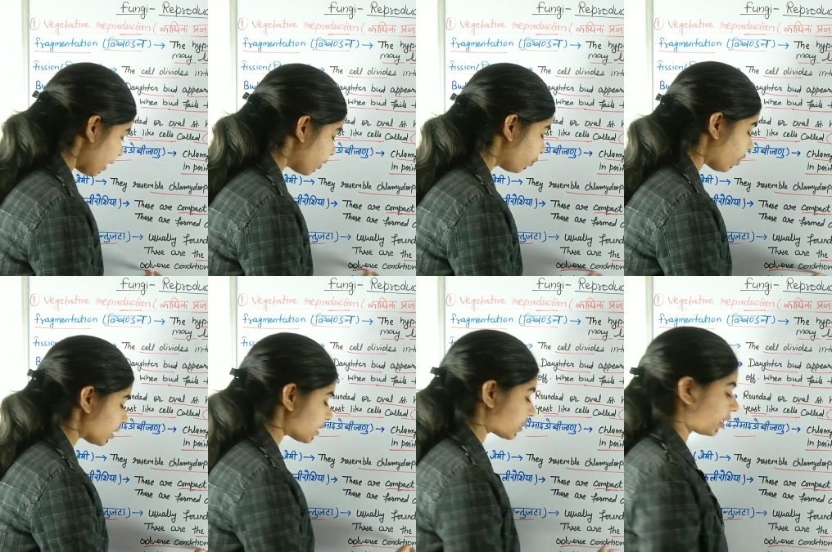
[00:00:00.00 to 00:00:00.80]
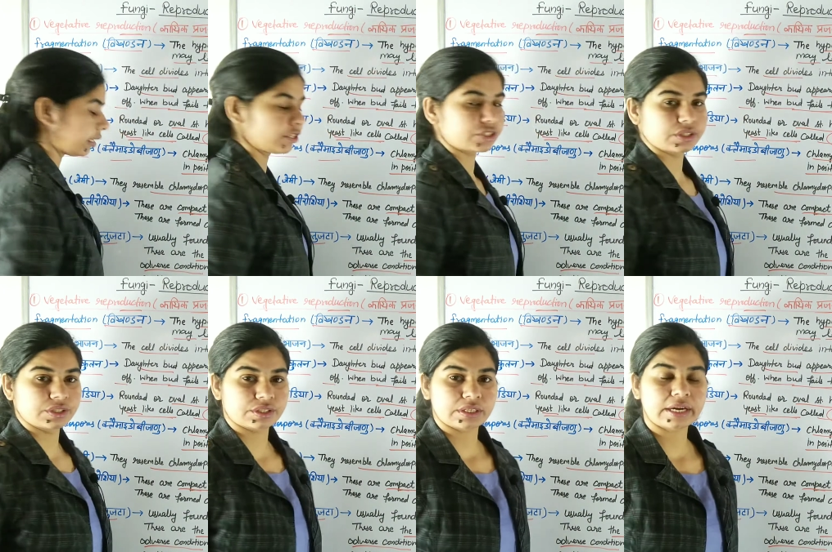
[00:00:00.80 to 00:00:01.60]
एडवर्स
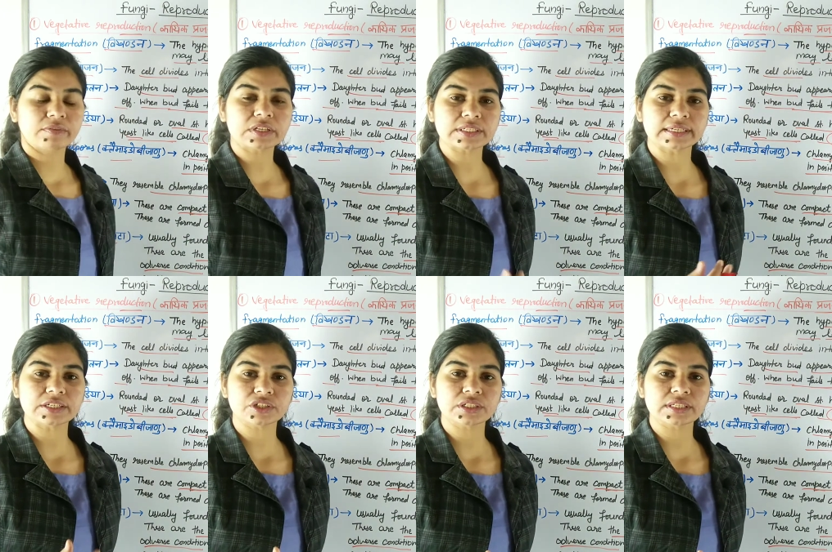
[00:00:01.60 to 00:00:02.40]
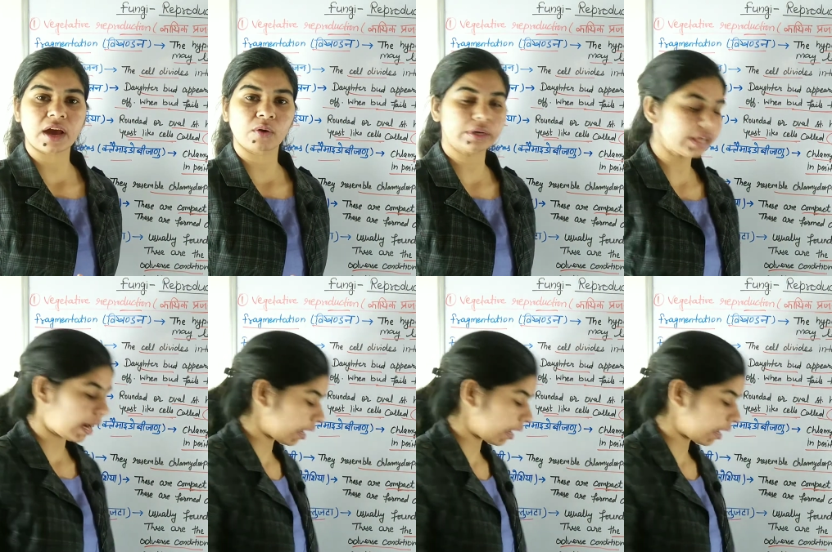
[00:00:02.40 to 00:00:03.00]
कंडीशंस एडवर्स कंडीशंस क्या होगी